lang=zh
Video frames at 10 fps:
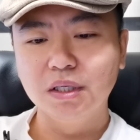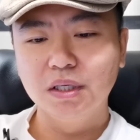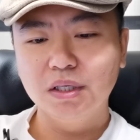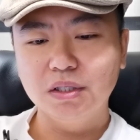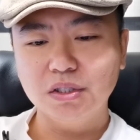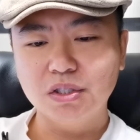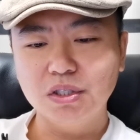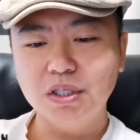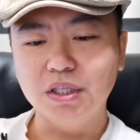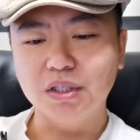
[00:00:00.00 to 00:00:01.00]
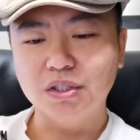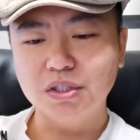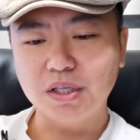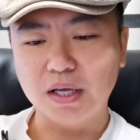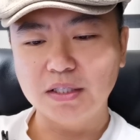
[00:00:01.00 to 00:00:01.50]
和实体的制
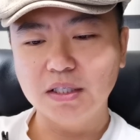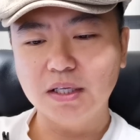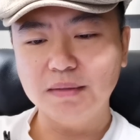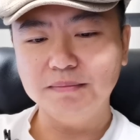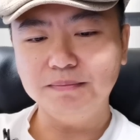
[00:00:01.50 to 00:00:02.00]
裁清单。